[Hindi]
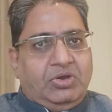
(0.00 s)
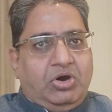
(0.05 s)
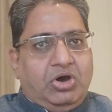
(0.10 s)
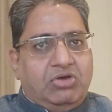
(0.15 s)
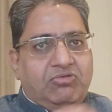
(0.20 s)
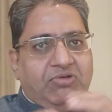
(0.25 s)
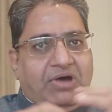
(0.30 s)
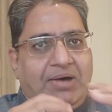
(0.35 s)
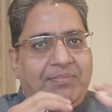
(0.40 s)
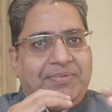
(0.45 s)
और
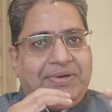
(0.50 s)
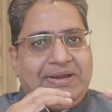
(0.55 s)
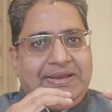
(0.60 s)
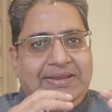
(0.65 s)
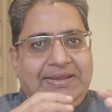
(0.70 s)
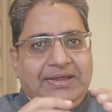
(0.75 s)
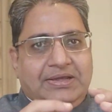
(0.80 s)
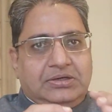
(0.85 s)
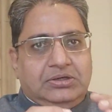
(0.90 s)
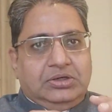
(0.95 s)
वहां पर
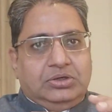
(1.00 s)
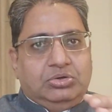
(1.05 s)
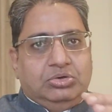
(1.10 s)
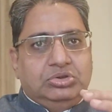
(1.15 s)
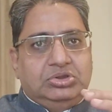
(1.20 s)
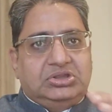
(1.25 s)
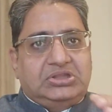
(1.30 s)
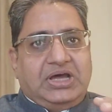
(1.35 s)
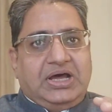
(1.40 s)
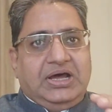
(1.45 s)
एक
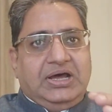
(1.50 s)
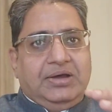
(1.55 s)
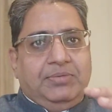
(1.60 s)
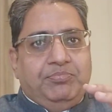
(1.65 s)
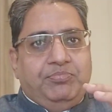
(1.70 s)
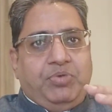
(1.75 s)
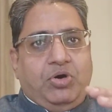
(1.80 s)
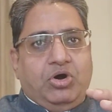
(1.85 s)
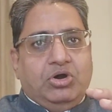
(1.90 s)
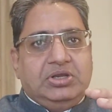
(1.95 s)
कुत्ता
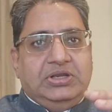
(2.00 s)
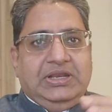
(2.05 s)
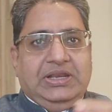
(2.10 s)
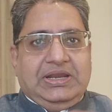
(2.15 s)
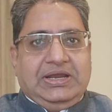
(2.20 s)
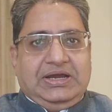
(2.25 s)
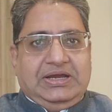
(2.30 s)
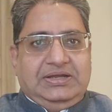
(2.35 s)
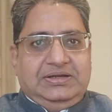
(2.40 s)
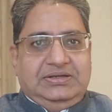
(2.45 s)
भौंकने
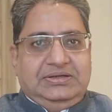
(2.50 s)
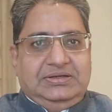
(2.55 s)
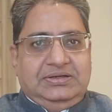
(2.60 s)
लगा